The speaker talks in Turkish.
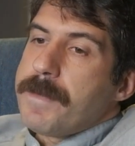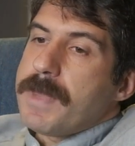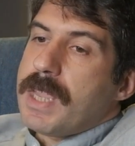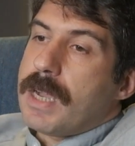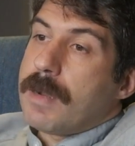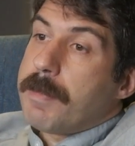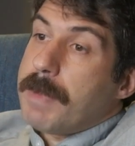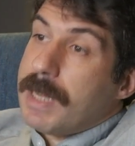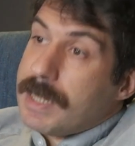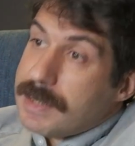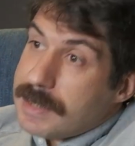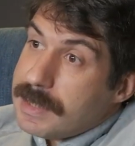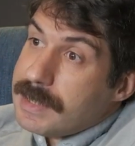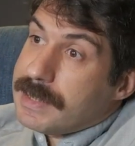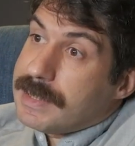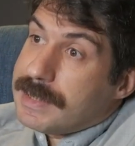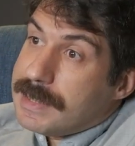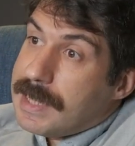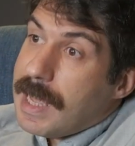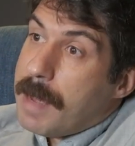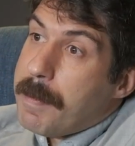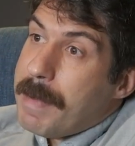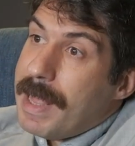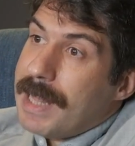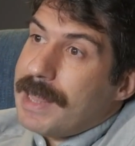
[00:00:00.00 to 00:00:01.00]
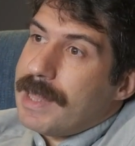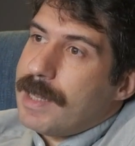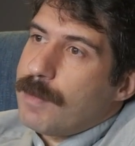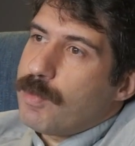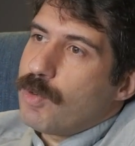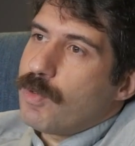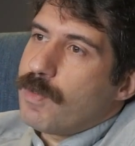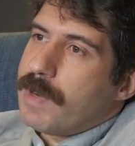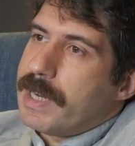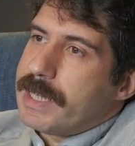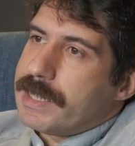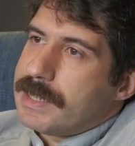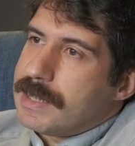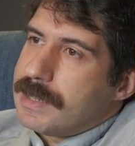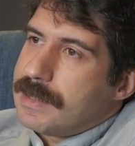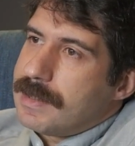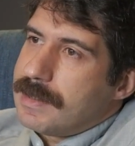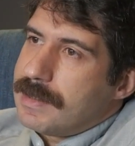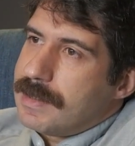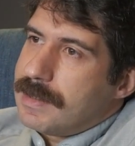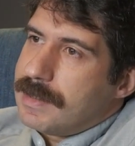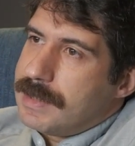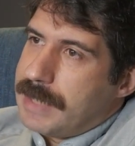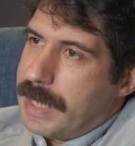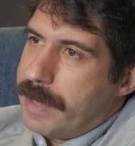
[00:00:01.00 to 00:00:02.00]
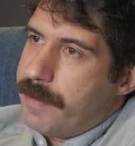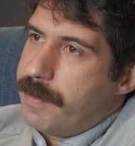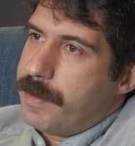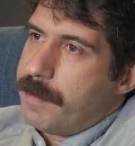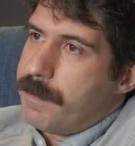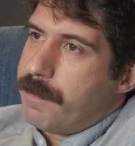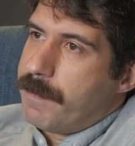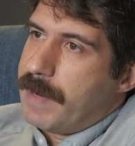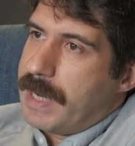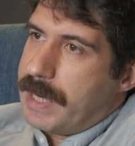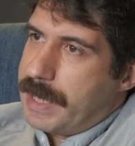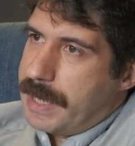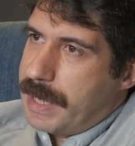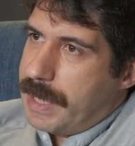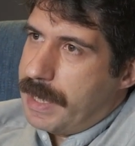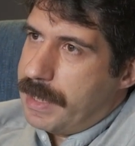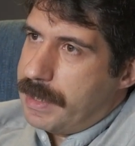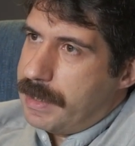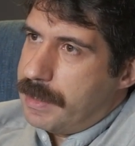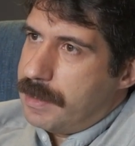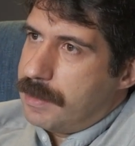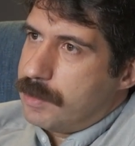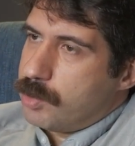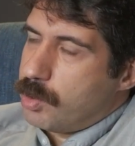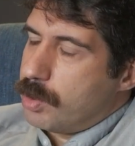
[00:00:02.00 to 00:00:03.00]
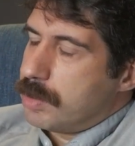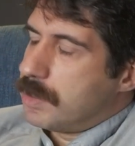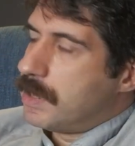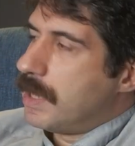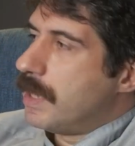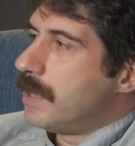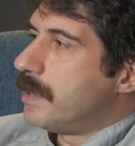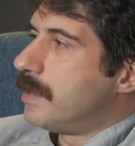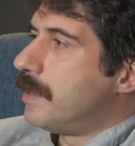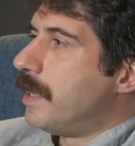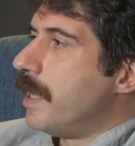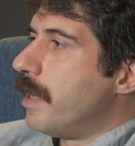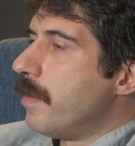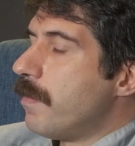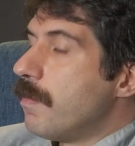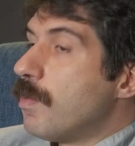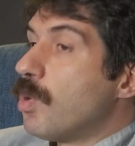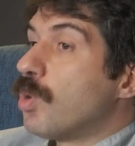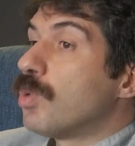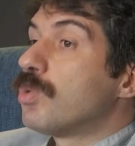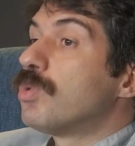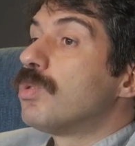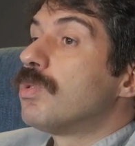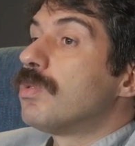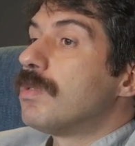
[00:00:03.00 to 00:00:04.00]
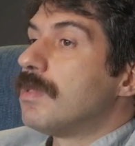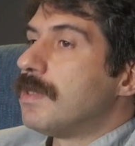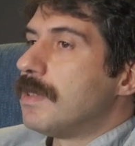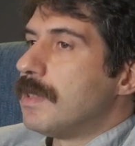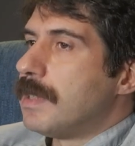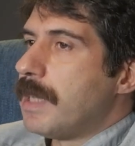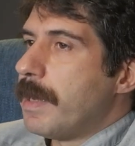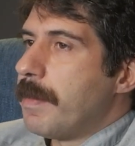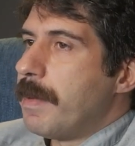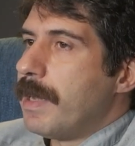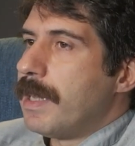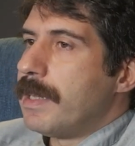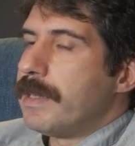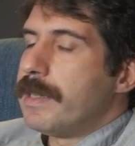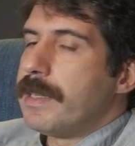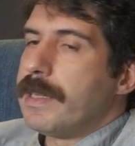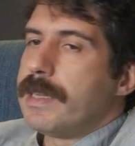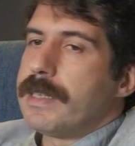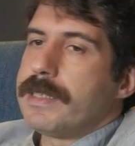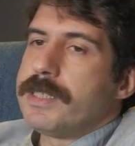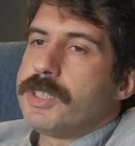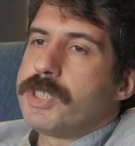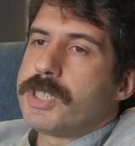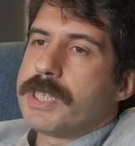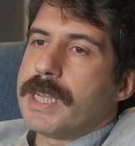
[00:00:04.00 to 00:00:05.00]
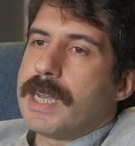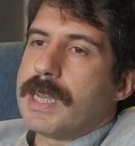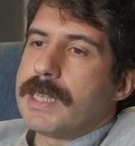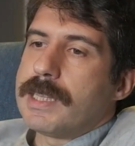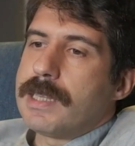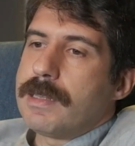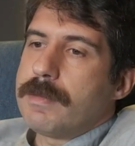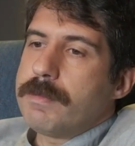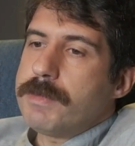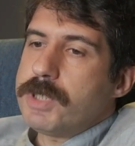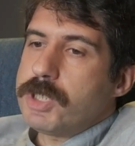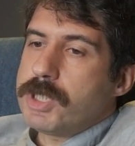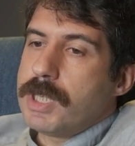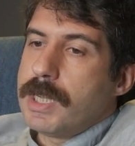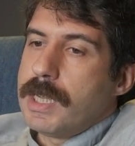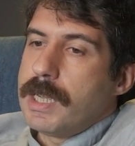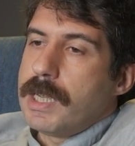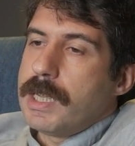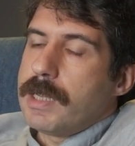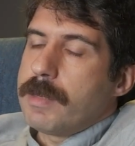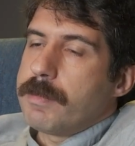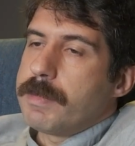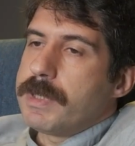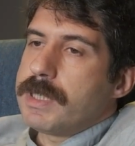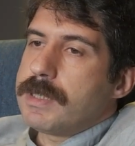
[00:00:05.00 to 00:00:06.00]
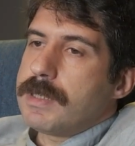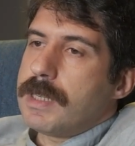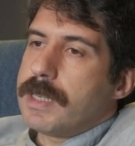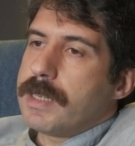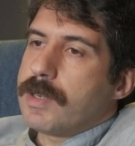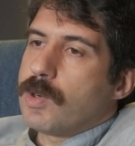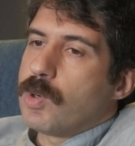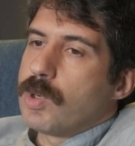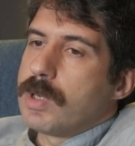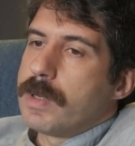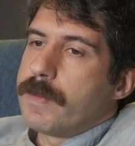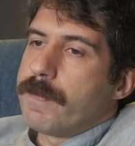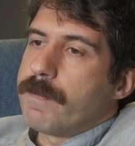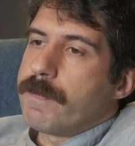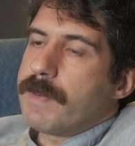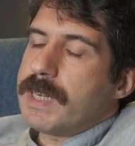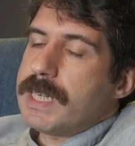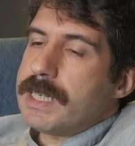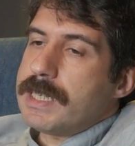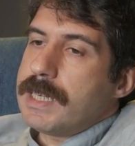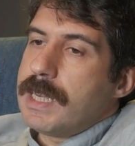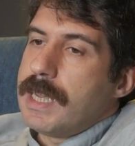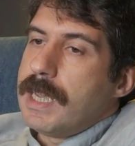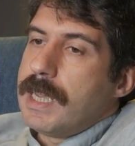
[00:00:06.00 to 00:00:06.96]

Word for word: Ama temelde bu var. Devrim var yani. Sosyalist devrim onun temelinde inşa edilmiş bir ekonomi var.